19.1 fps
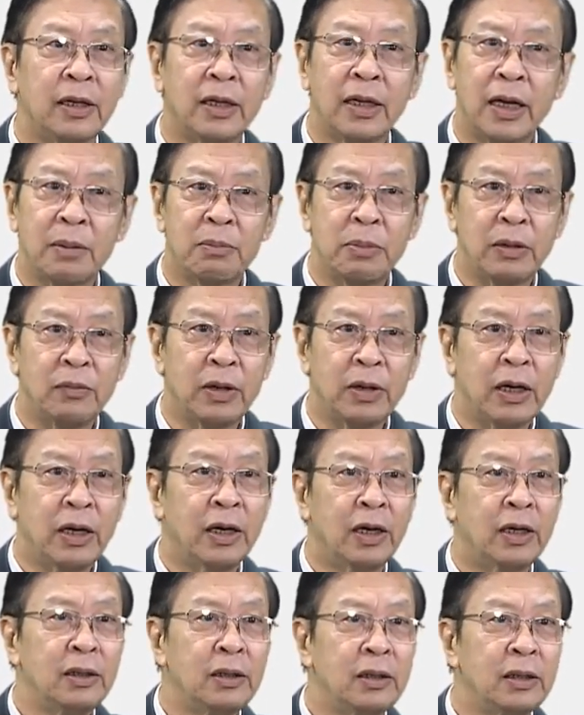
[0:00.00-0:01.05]
các bệnh viện
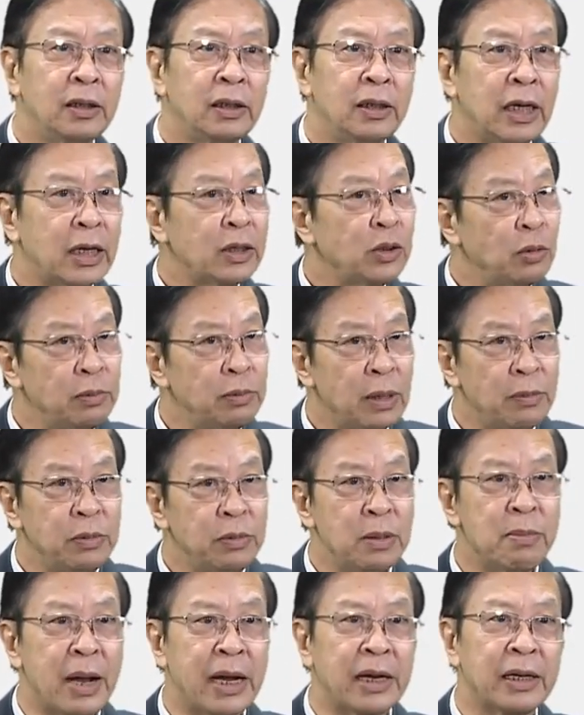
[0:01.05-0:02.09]
lớn, các trung tâm
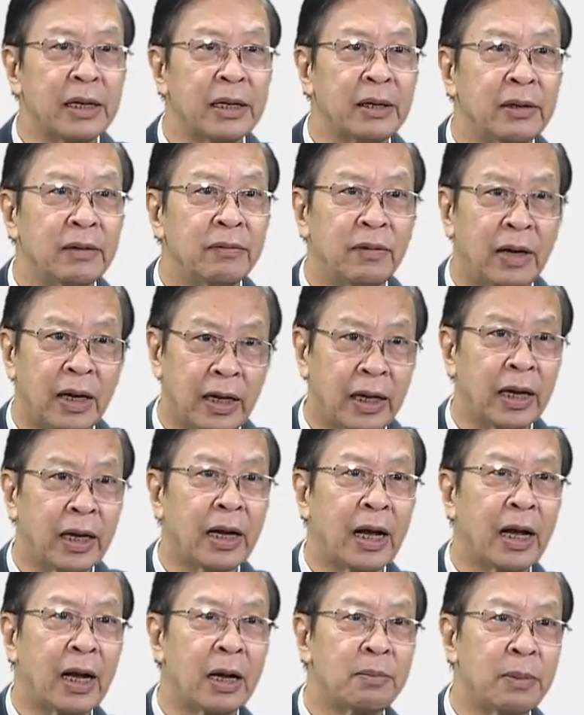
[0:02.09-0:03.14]
tim mạch và kể
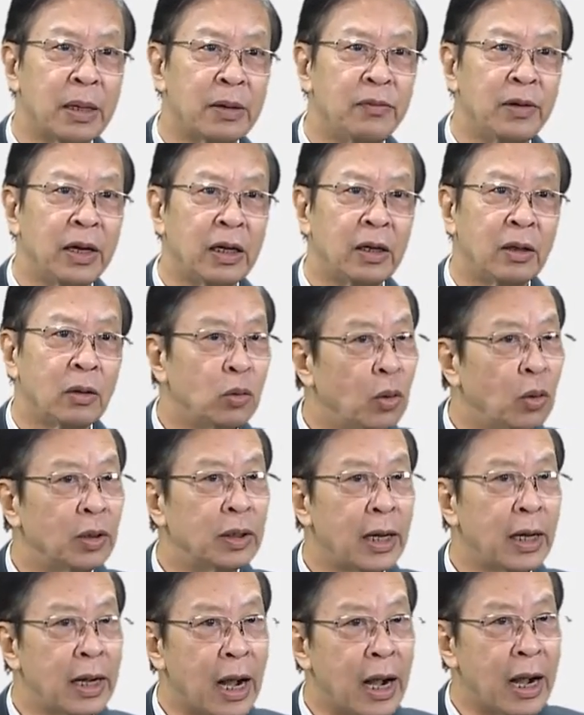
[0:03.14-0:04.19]
cả các bệnh viện của
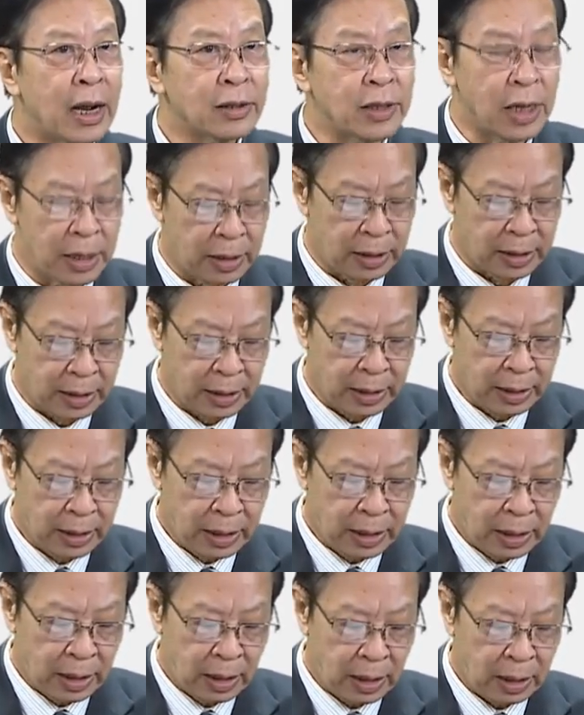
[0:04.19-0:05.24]
tất cả các tỉnh
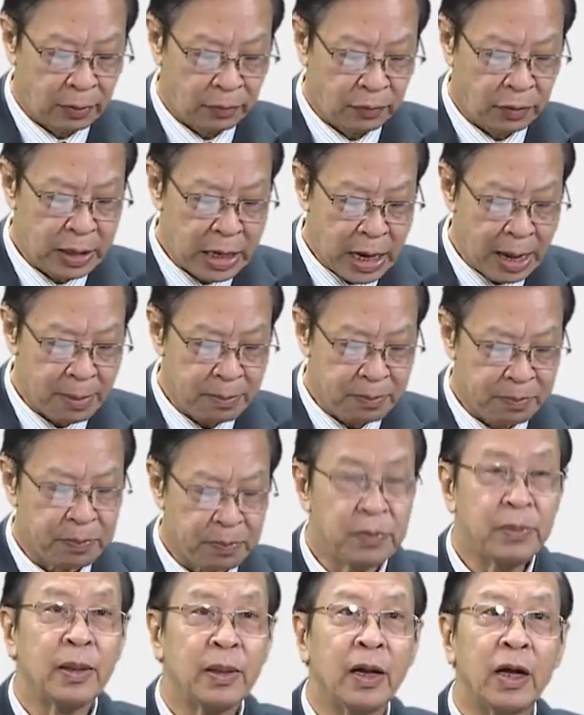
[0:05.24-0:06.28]
ở phía Nam,
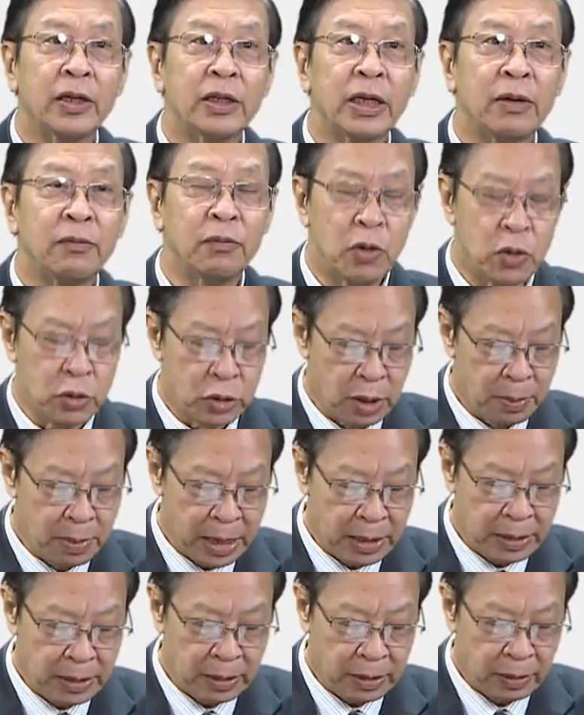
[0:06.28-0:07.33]
ở thành phố Hồ Chí
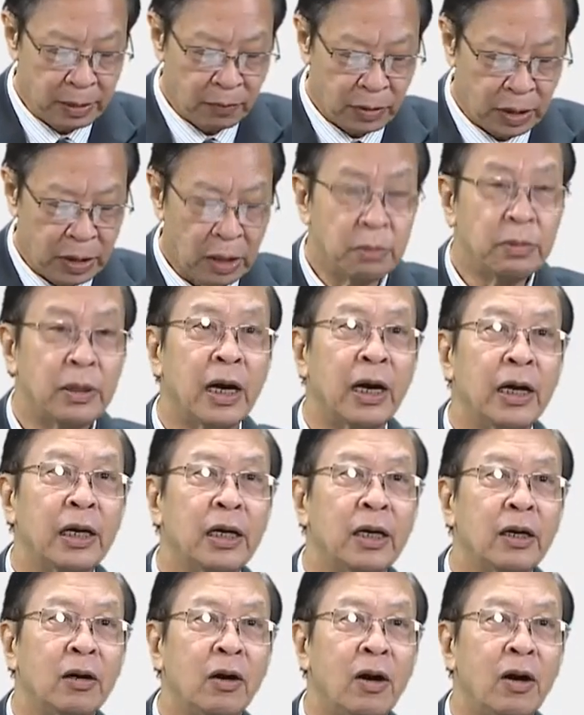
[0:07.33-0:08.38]
Minh và đồng thời
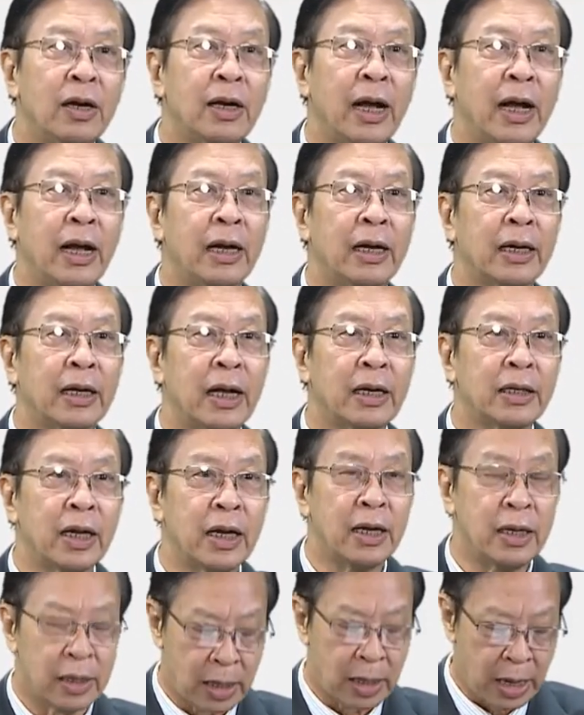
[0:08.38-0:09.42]
có cả các
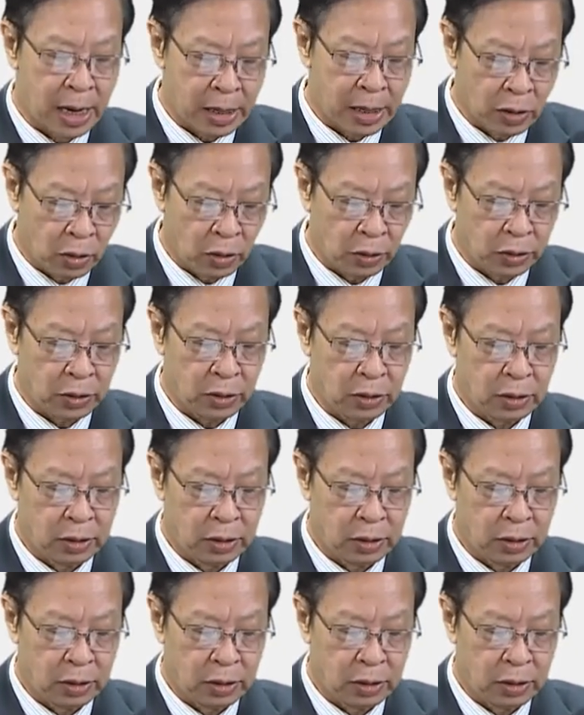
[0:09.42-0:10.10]
tỉnh ở Hà Nội,